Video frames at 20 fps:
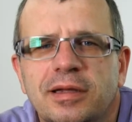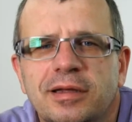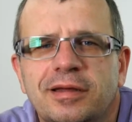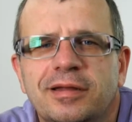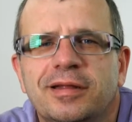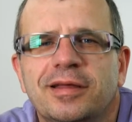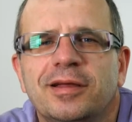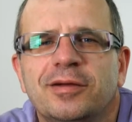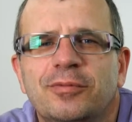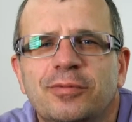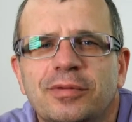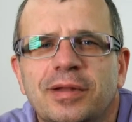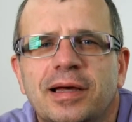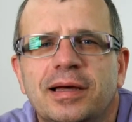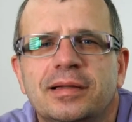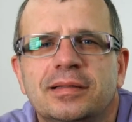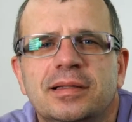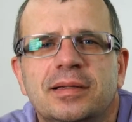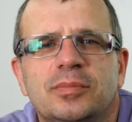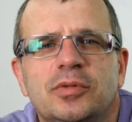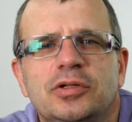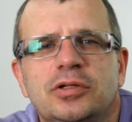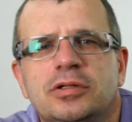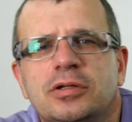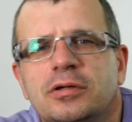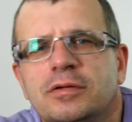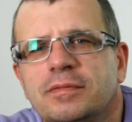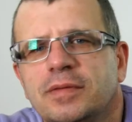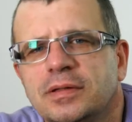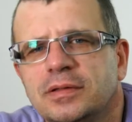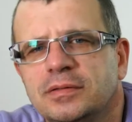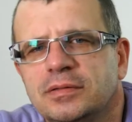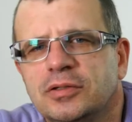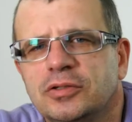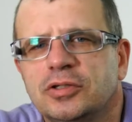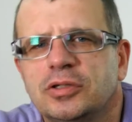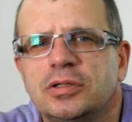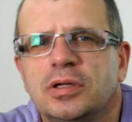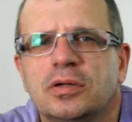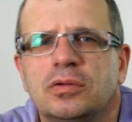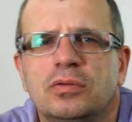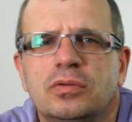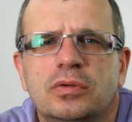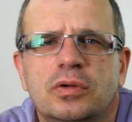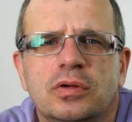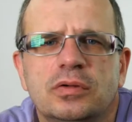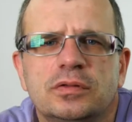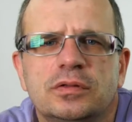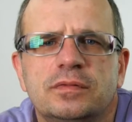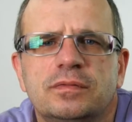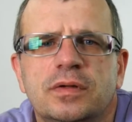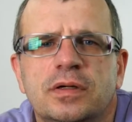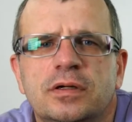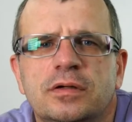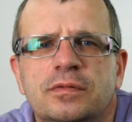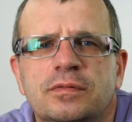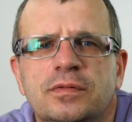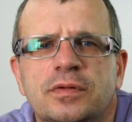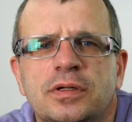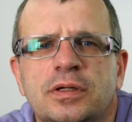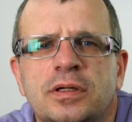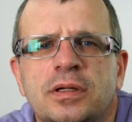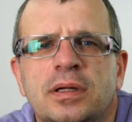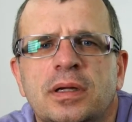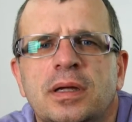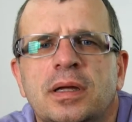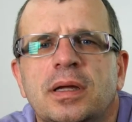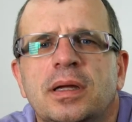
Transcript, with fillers: regularne monitorowanie stężenia glukozy we krwi